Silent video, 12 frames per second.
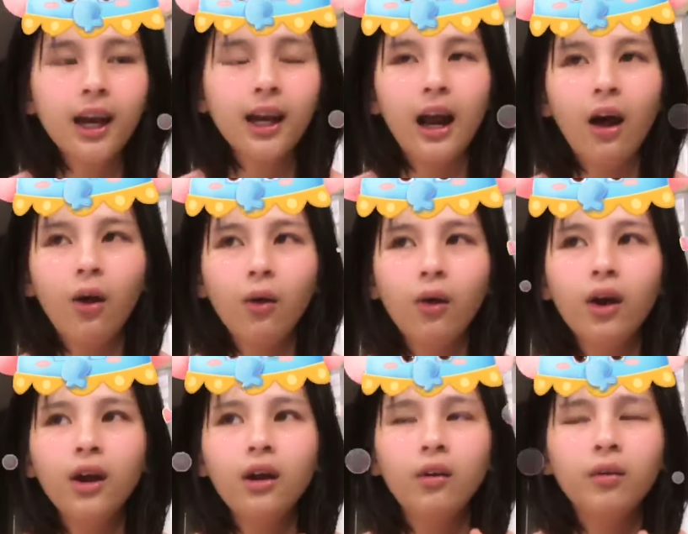然后
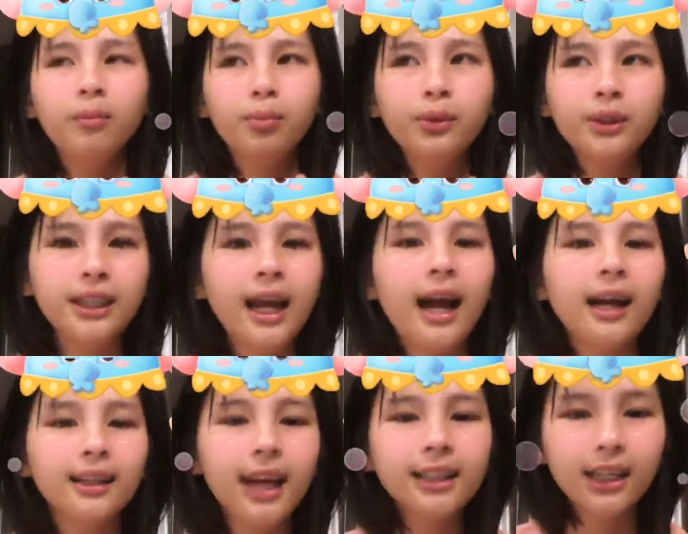不抢
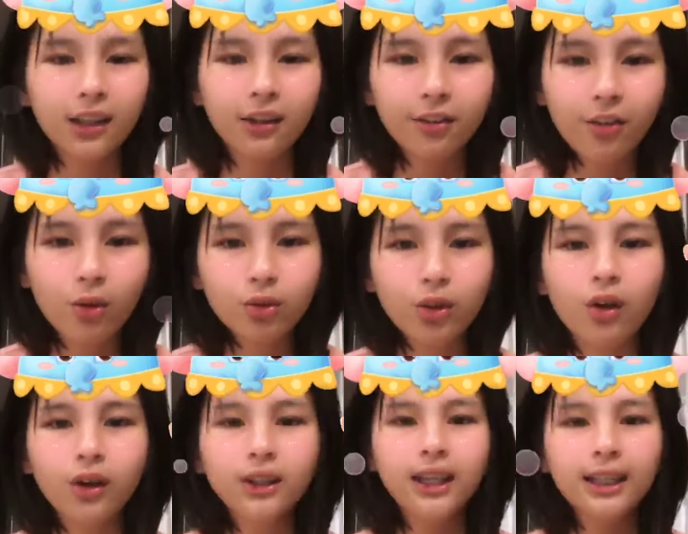大家的风头，
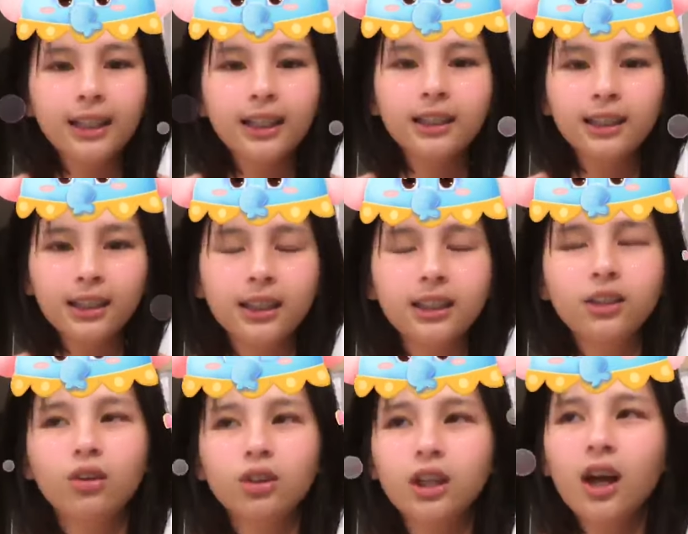而且大家的个性
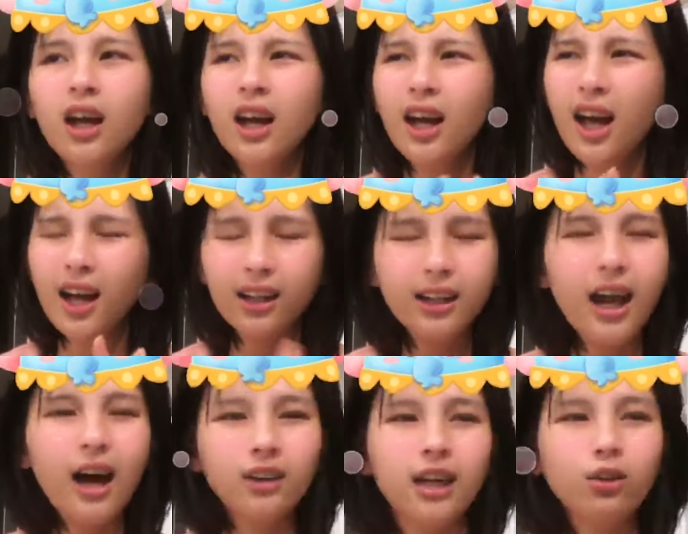都是很
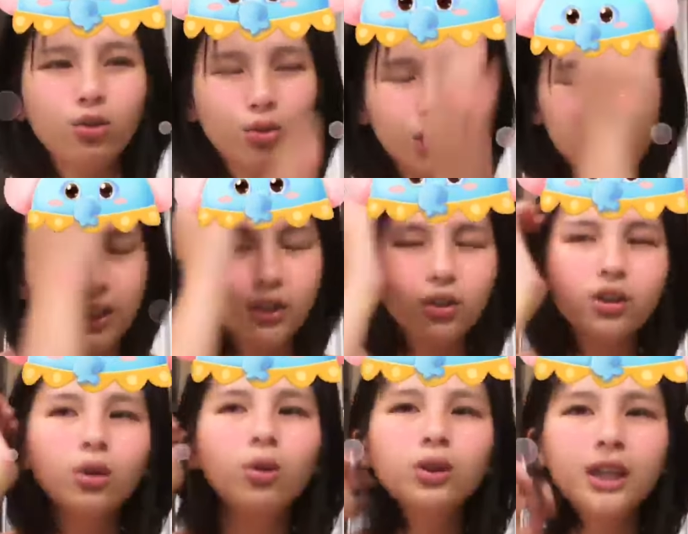好相处，其实就
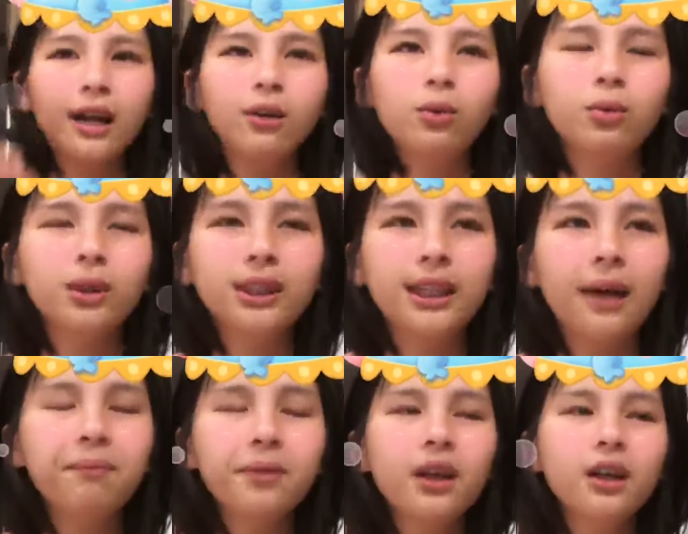是互相鼓励这样。
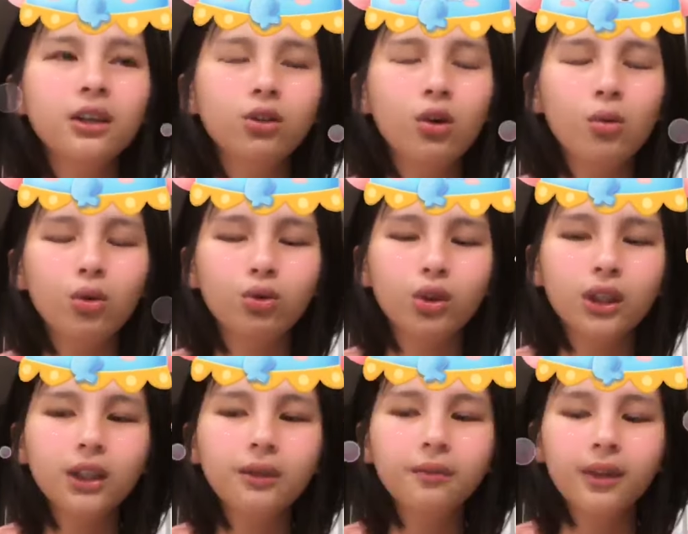所以我觉
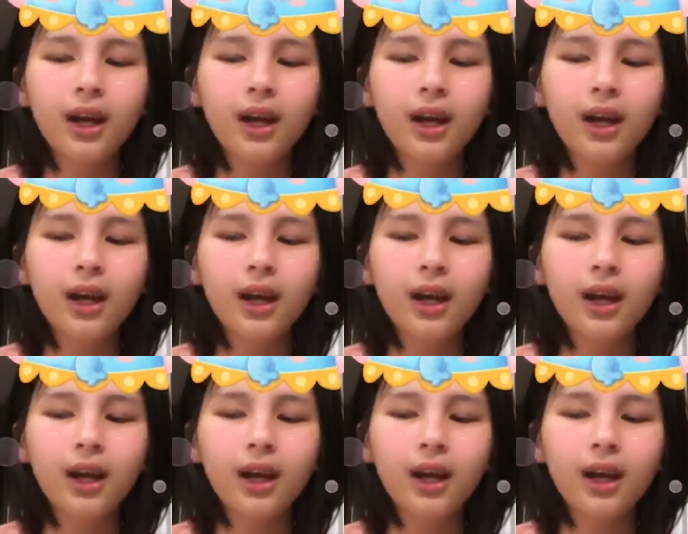得